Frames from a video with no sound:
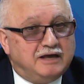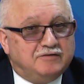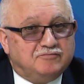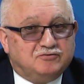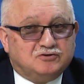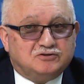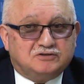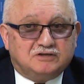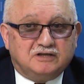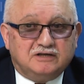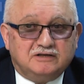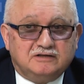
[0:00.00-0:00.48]

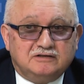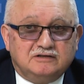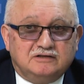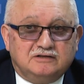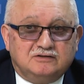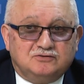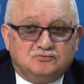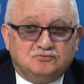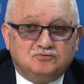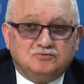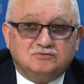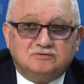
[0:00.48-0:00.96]
Вот
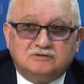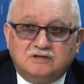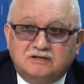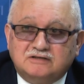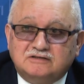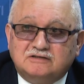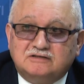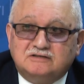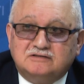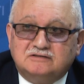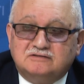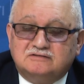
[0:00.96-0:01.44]
тут
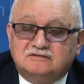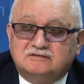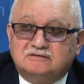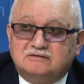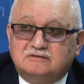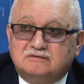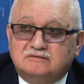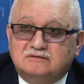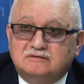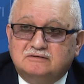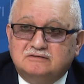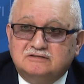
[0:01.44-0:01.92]
надо
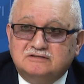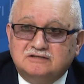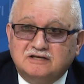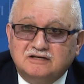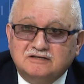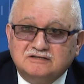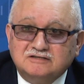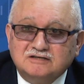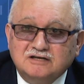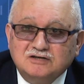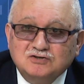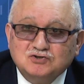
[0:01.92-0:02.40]

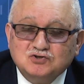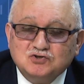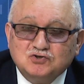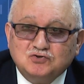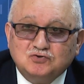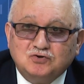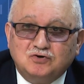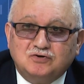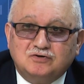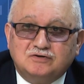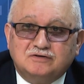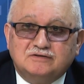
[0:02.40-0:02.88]
сказать,
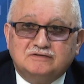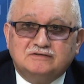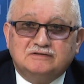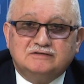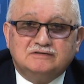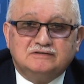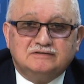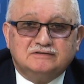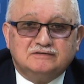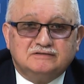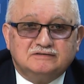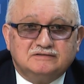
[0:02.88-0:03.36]
что
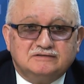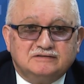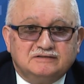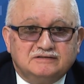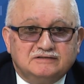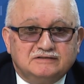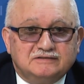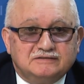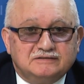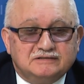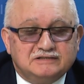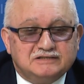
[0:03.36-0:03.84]
э,
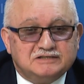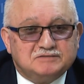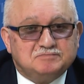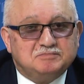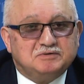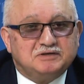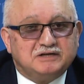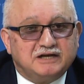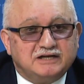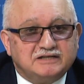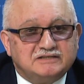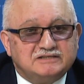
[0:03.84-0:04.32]

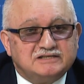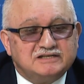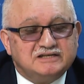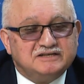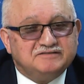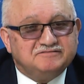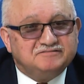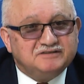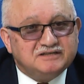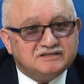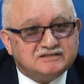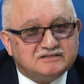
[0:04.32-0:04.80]

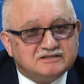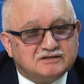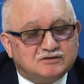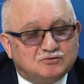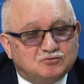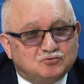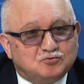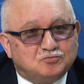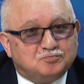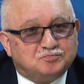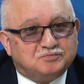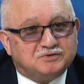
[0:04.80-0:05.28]
избиратели в
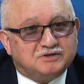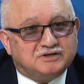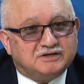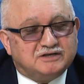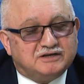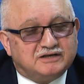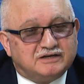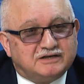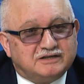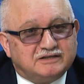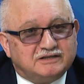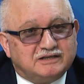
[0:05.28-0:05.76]
этих крупных
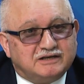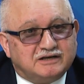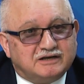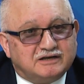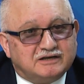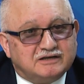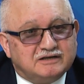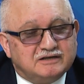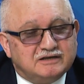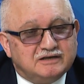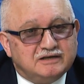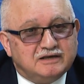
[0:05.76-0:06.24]

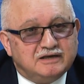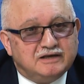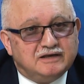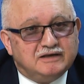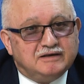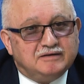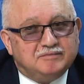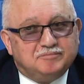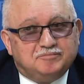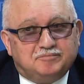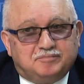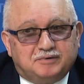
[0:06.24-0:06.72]
городах
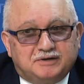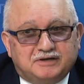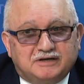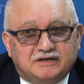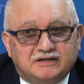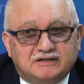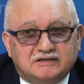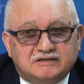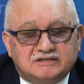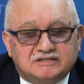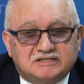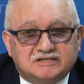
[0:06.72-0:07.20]

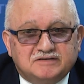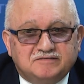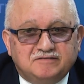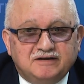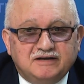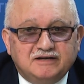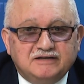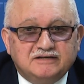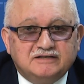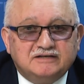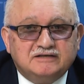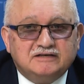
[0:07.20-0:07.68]

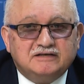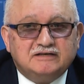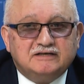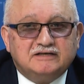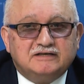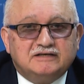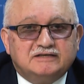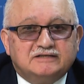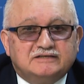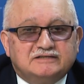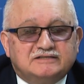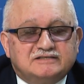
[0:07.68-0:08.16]
проголосовали
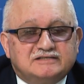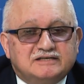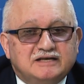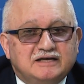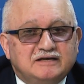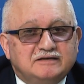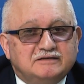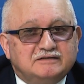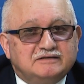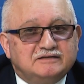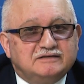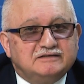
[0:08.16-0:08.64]

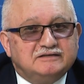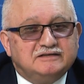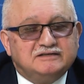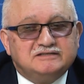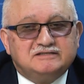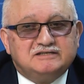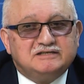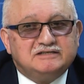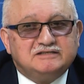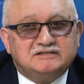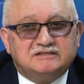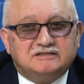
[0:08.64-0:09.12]
за,
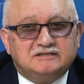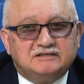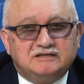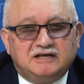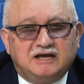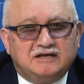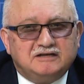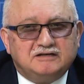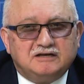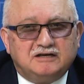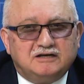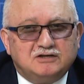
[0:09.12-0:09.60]
если не,
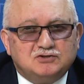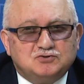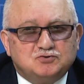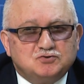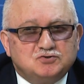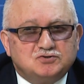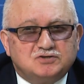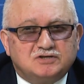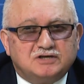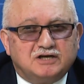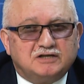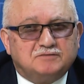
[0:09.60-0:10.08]
я не
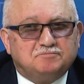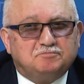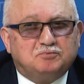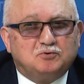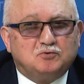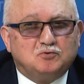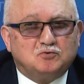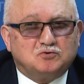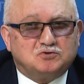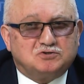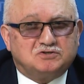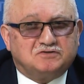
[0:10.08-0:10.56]
хочу сказать
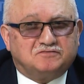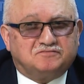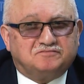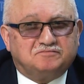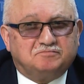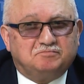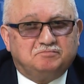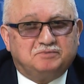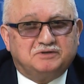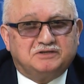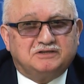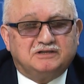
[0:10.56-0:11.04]
против
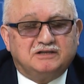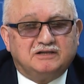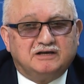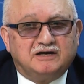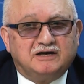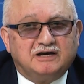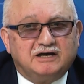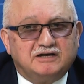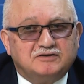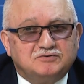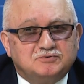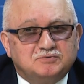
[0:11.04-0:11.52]

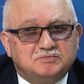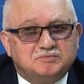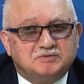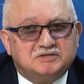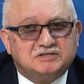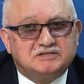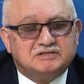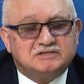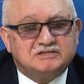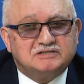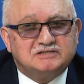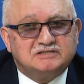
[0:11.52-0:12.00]

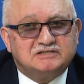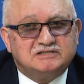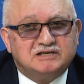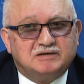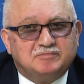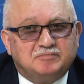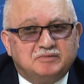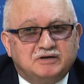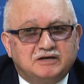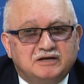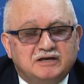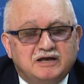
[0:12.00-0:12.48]
предлагаемой
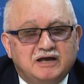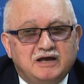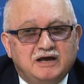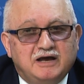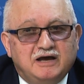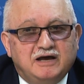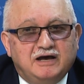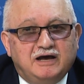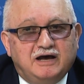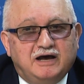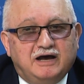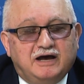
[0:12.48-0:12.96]
системы,
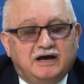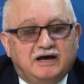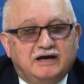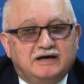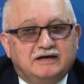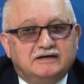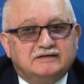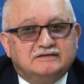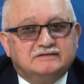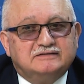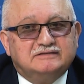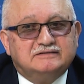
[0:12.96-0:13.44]

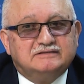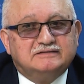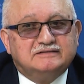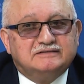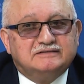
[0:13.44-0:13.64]
а